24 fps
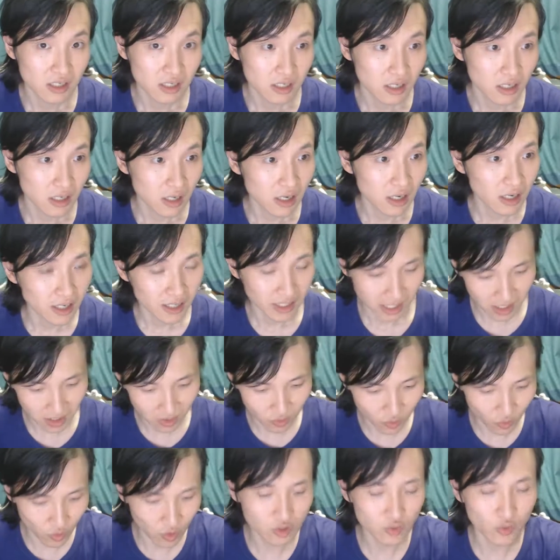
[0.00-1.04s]
哎呀，
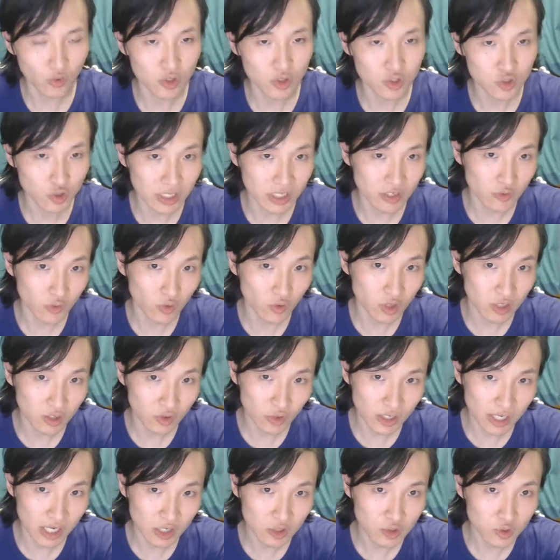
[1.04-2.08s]
我我说的，我
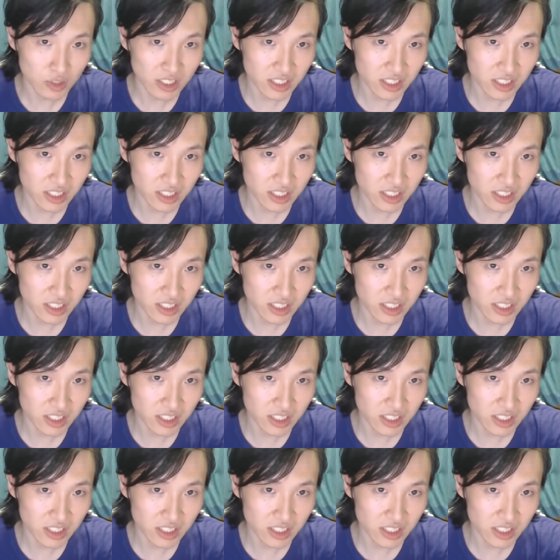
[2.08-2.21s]
我要说，